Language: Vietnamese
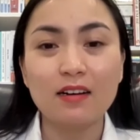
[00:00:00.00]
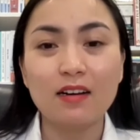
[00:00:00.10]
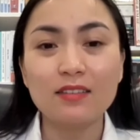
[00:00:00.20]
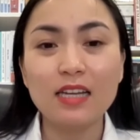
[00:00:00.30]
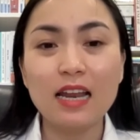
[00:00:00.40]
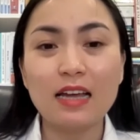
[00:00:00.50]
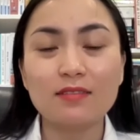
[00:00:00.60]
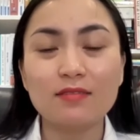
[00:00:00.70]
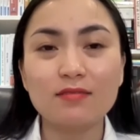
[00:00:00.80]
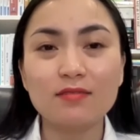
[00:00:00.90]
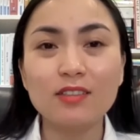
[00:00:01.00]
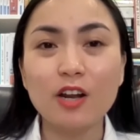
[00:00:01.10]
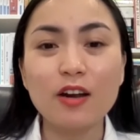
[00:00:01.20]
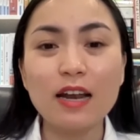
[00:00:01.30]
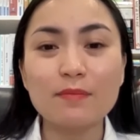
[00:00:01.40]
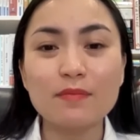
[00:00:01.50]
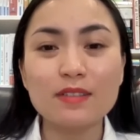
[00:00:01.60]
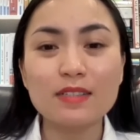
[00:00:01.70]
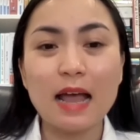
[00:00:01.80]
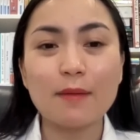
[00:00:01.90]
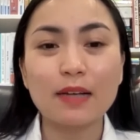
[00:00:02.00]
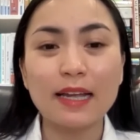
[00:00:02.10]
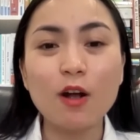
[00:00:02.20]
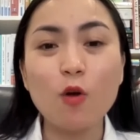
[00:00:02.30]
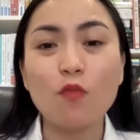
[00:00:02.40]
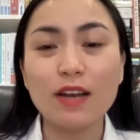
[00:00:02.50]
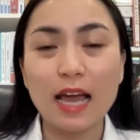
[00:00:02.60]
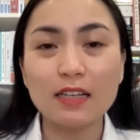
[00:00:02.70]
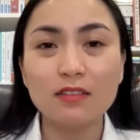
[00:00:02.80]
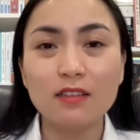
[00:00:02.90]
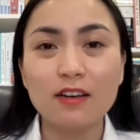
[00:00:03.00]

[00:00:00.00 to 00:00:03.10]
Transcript: à, nên là từ đó nó làm giảm cái khẩu phần ăn